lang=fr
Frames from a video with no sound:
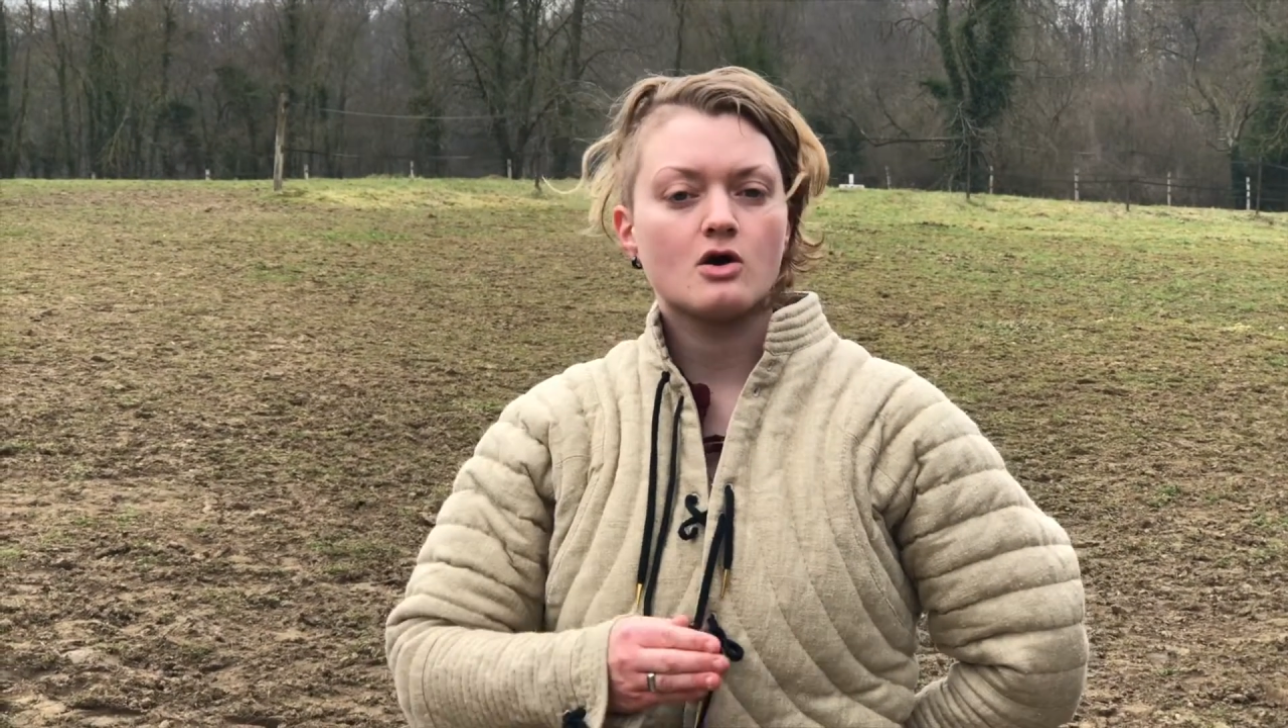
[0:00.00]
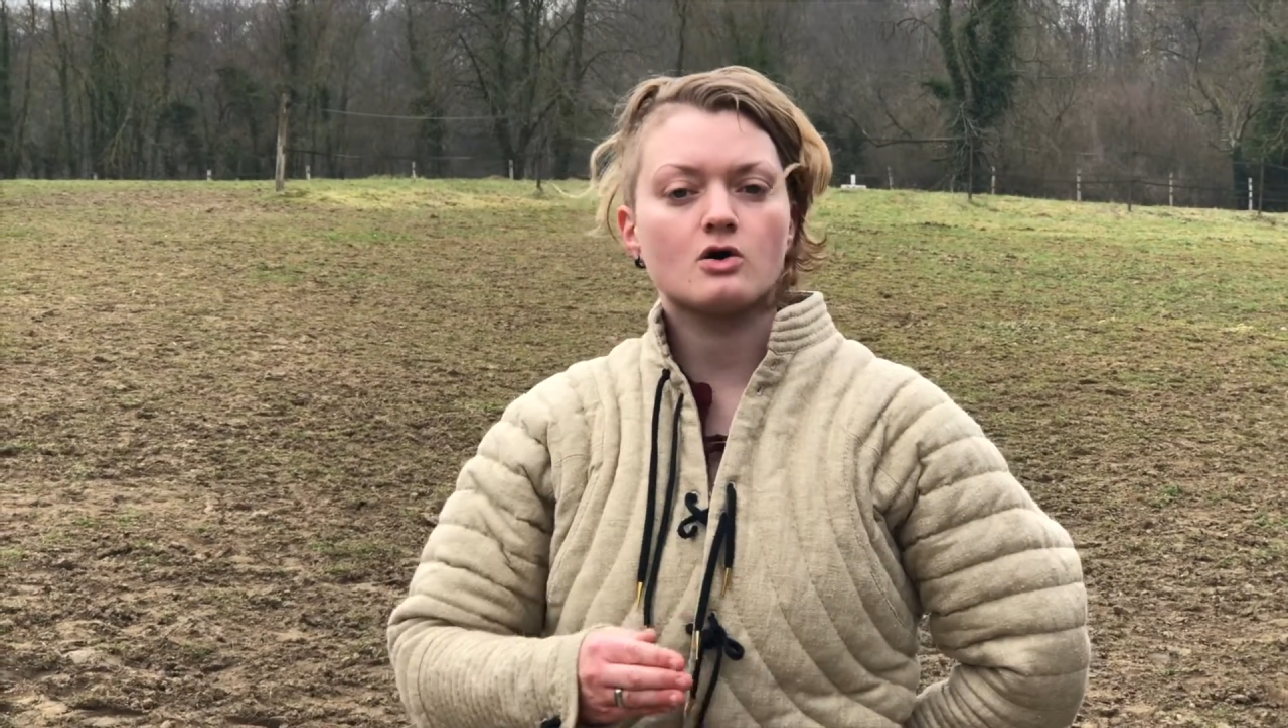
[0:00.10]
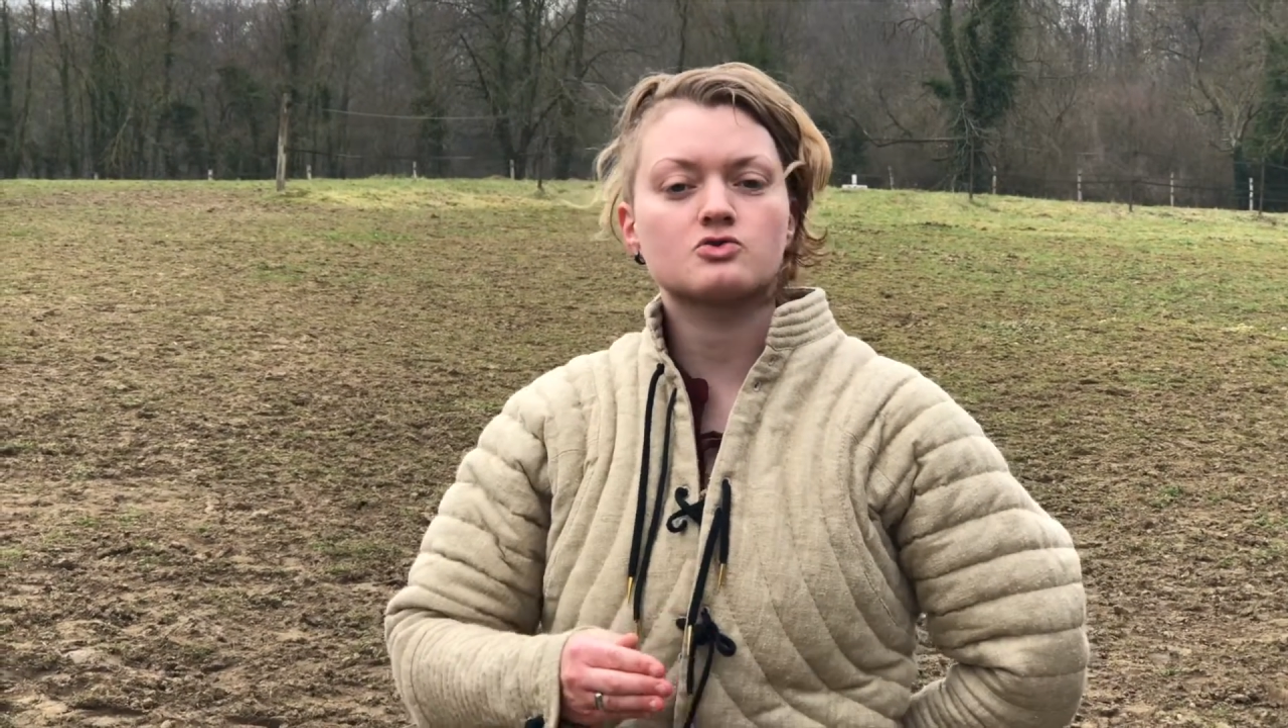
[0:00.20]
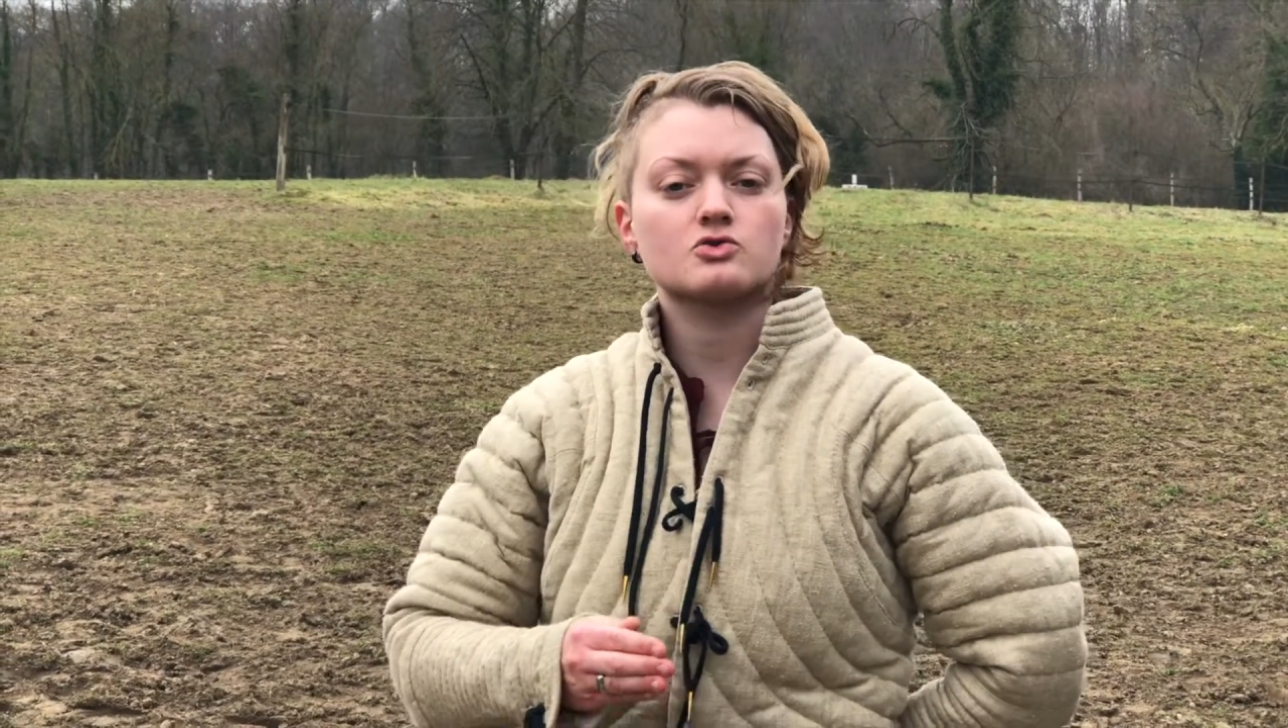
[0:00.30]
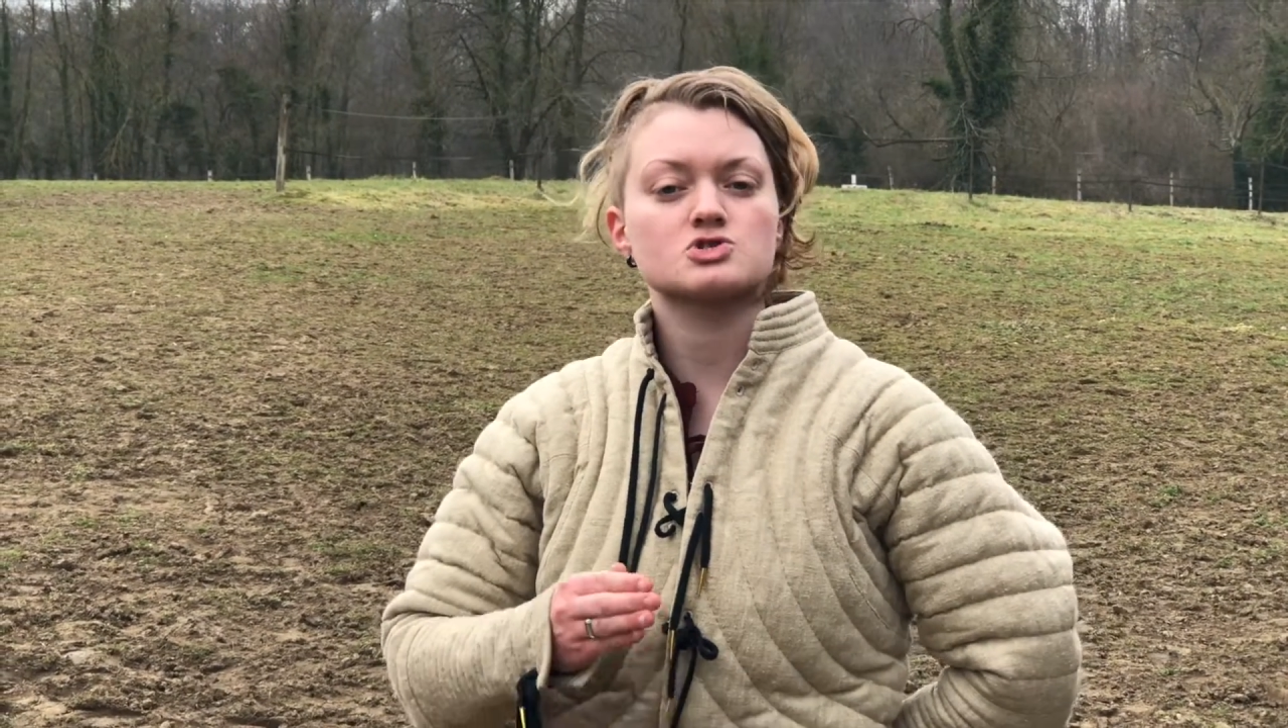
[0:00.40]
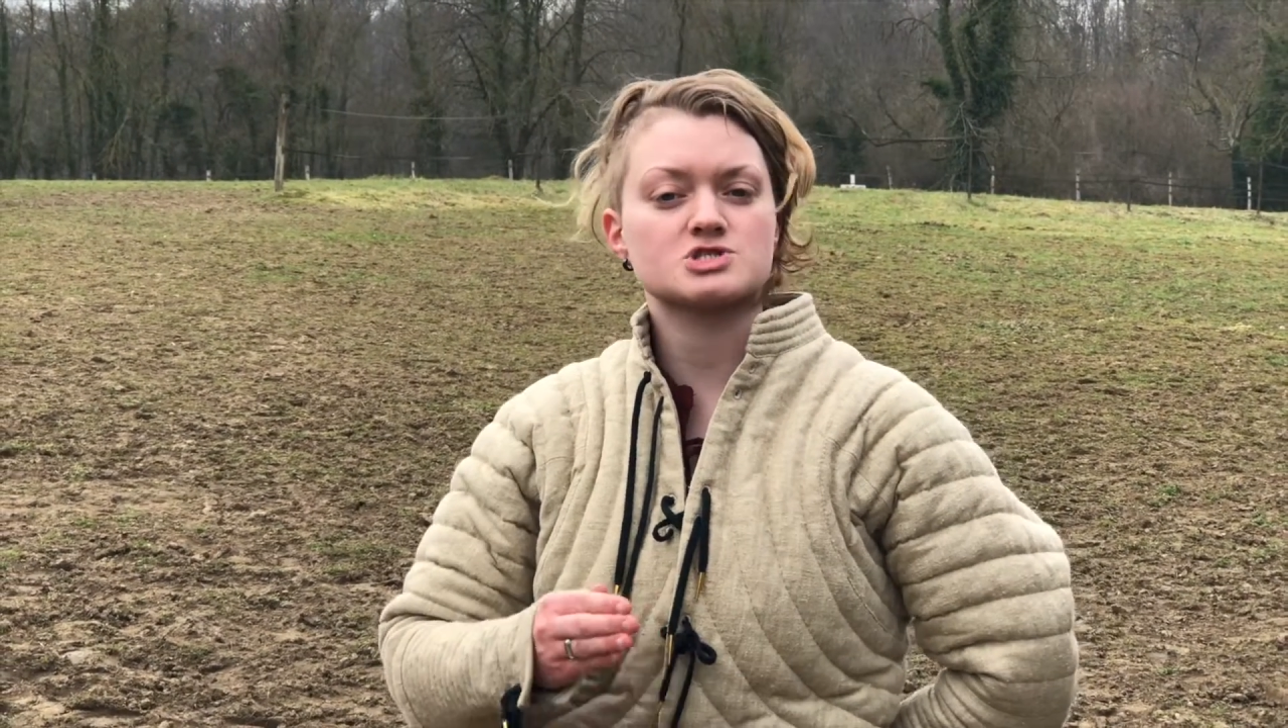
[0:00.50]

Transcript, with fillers: entre